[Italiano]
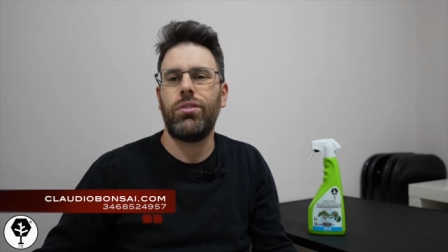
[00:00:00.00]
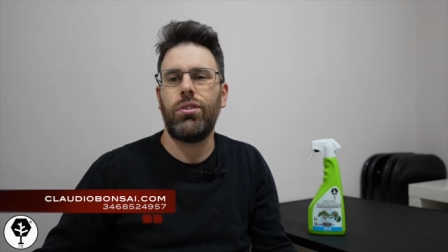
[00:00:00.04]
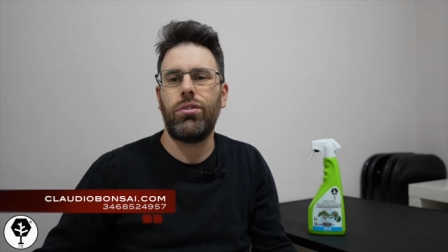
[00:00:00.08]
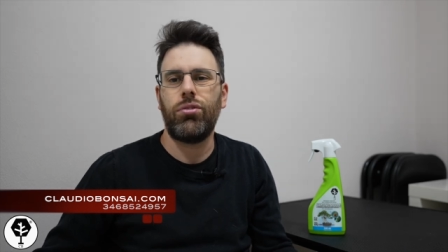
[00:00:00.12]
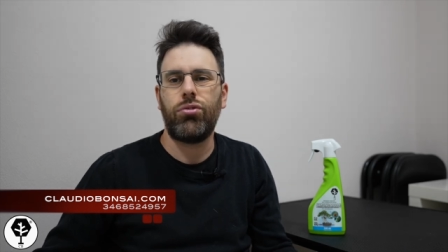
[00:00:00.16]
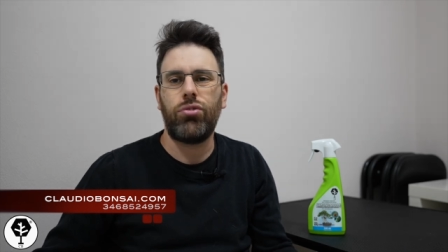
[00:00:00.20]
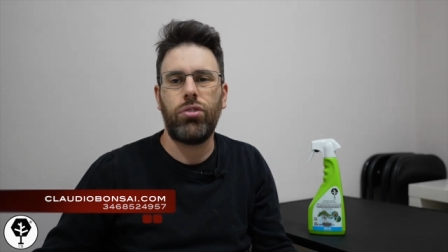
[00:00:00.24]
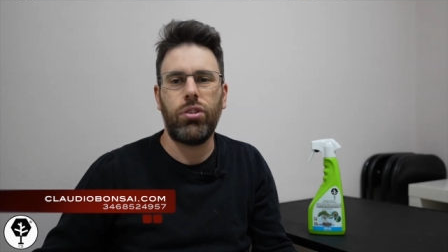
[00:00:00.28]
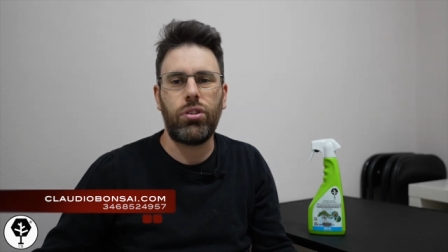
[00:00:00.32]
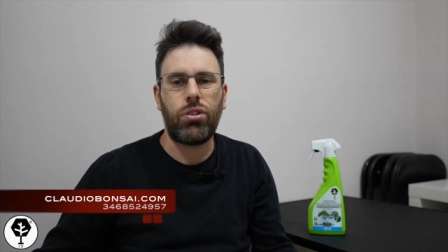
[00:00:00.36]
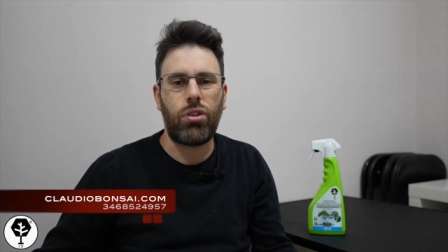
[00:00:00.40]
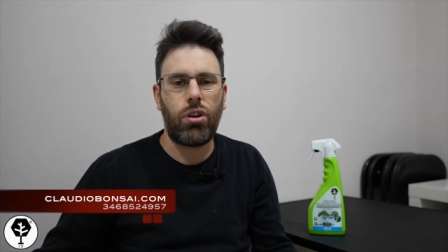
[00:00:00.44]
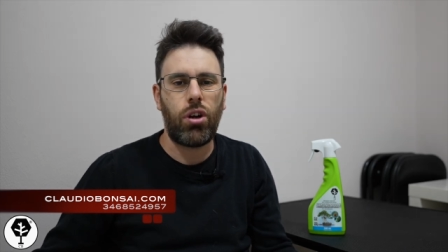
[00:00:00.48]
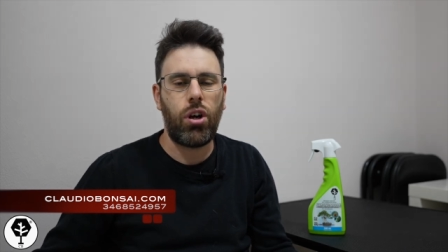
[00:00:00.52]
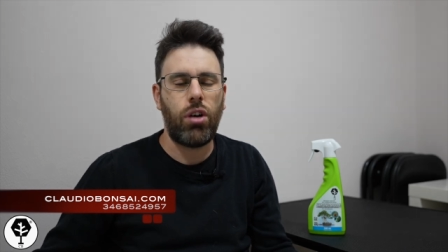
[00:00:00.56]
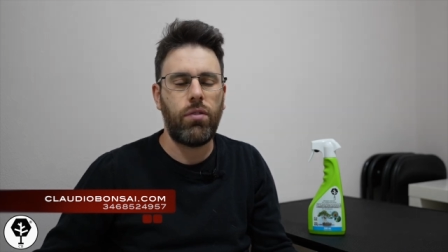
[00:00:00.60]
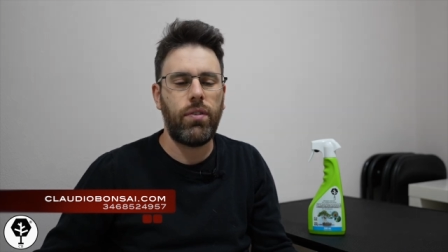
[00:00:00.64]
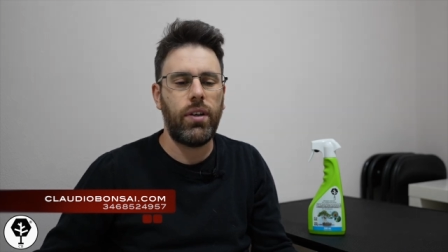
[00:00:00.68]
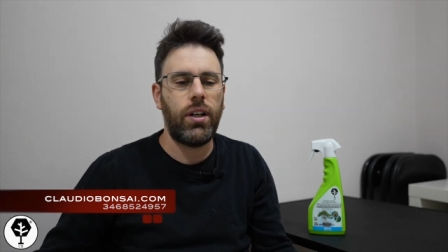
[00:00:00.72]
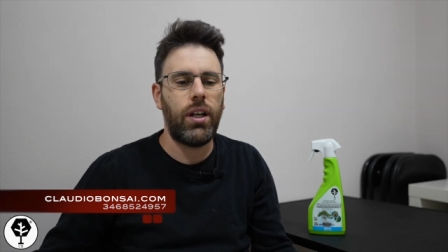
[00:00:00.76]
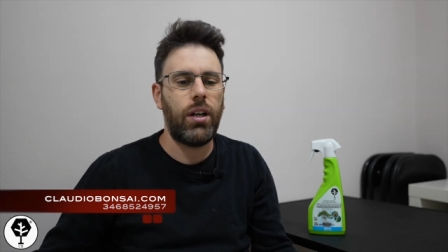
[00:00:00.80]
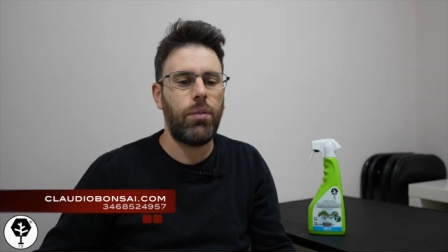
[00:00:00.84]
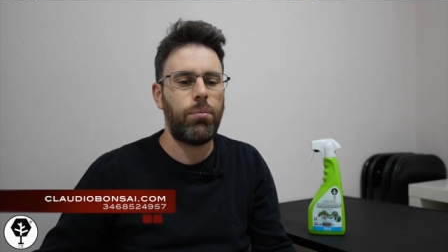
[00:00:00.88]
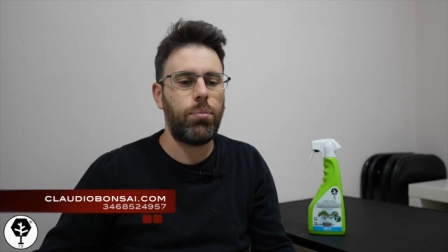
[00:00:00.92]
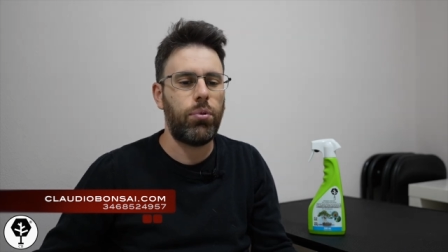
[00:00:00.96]
non si
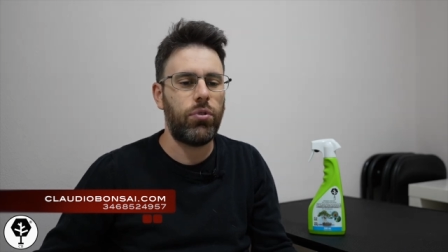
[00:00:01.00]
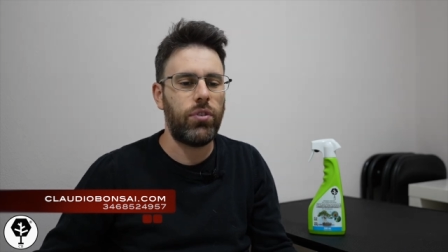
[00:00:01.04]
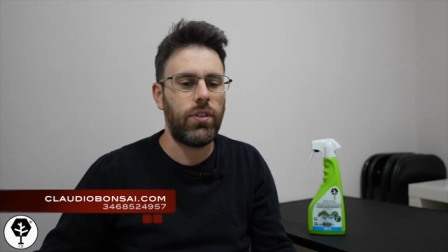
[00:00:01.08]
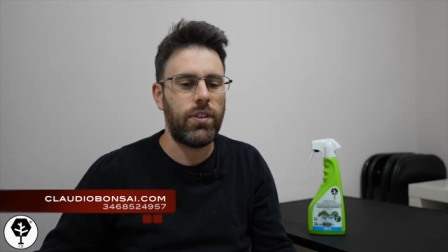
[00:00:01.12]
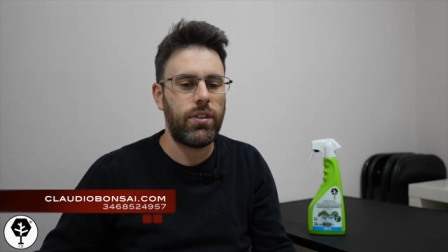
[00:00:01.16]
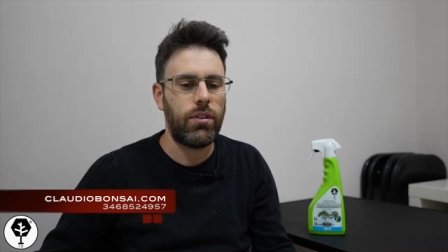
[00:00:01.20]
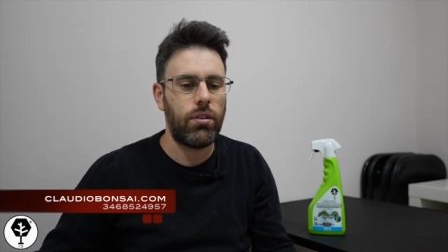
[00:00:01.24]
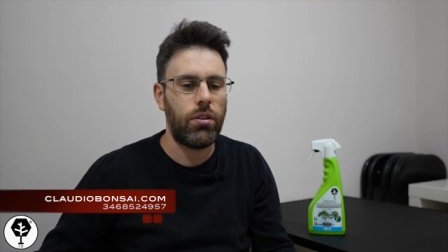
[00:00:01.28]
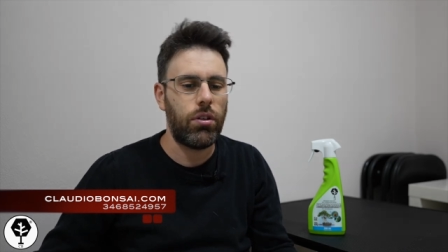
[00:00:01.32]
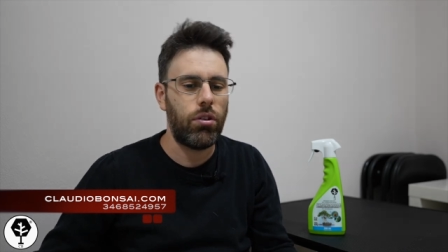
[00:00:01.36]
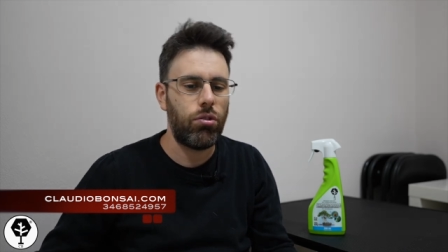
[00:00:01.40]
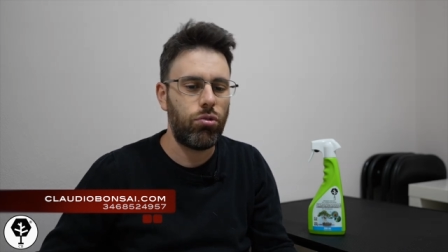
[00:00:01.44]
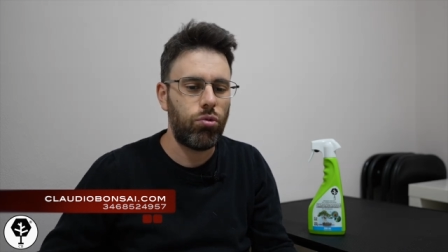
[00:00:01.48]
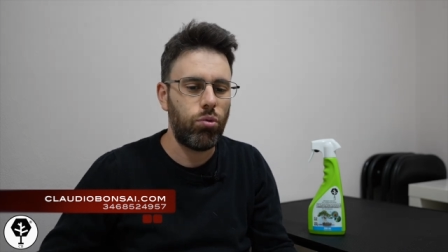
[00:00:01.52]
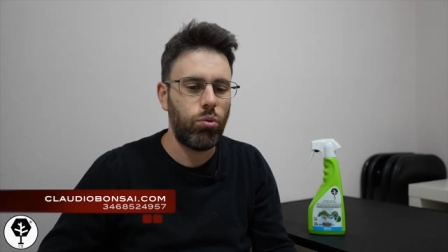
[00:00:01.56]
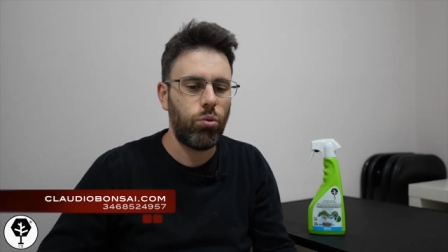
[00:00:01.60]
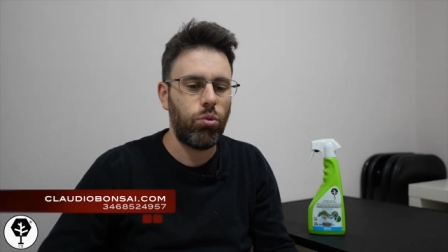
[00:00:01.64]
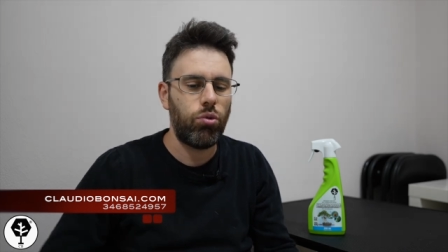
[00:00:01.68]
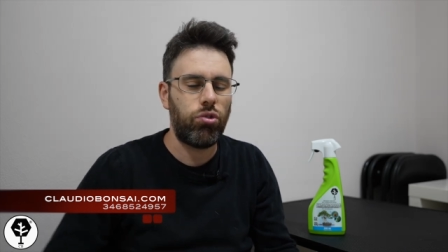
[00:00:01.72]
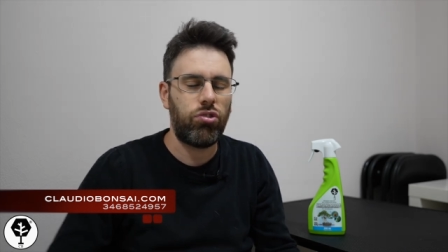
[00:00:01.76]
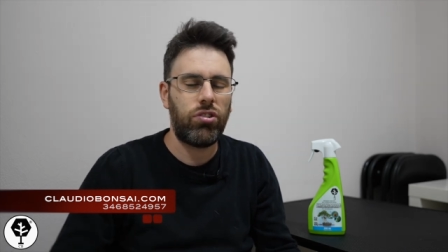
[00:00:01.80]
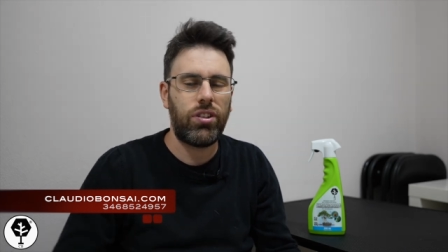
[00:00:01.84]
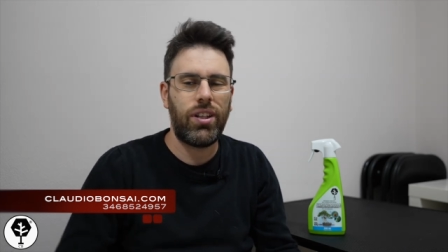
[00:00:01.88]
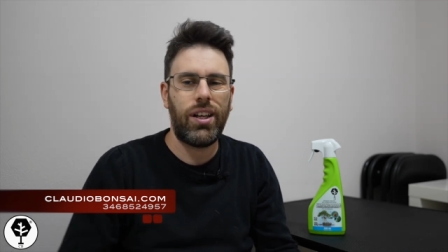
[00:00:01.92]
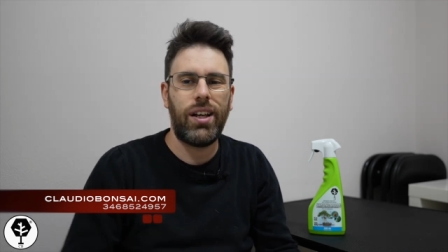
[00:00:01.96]
trova nella posizione
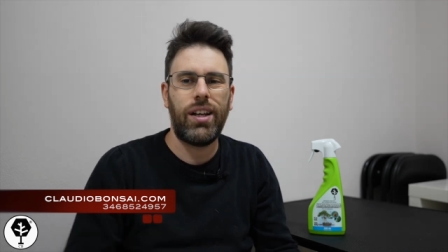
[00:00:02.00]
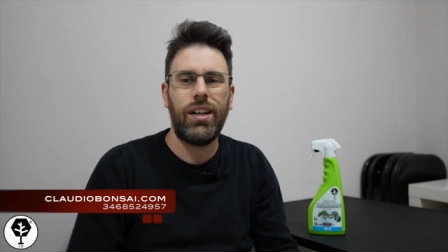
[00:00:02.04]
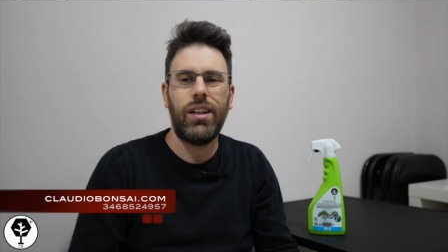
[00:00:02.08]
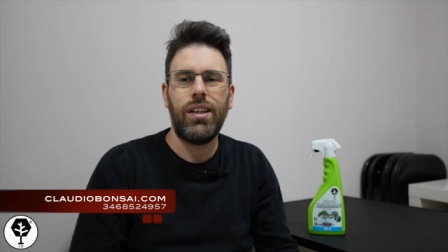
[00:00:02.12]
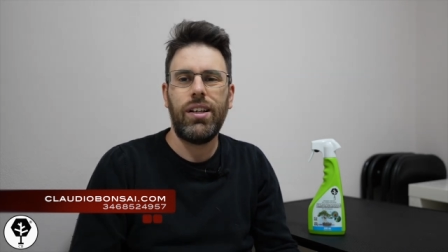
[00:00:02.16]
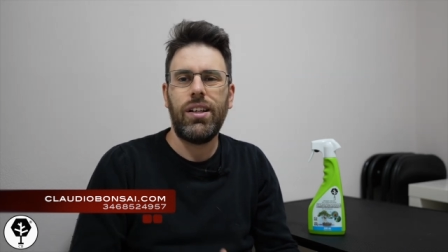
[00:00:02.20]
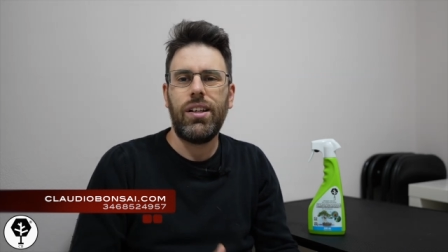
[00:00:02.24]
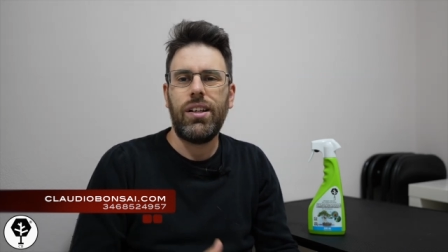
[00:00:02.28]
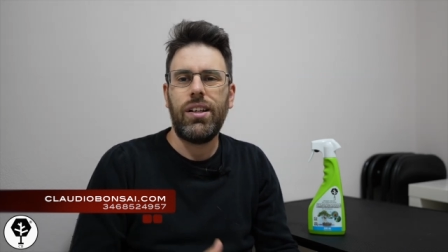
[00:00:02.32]
giusta,